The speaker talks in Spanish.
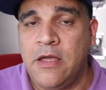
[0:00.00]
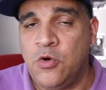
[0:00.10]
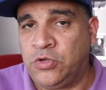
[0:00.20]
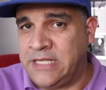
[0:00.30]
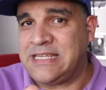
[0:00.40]

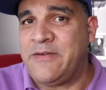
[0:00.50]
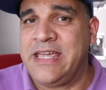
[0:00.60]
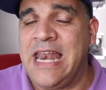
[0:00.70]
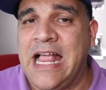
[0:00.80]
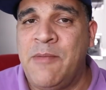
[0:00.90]
Ustedes saben
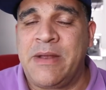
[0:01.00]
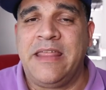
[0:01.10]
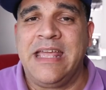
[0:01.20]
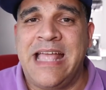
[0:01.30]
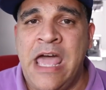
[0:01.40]
que las
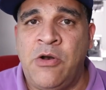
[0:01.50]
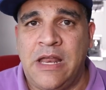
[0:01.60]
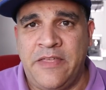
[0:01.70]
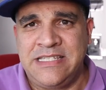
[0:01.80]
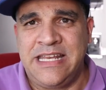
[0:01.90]
cámaras de Canon,
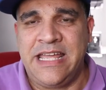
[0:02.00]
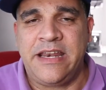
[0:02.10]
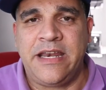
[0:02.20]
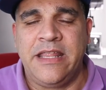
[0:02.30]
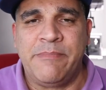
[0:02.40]
las DSLR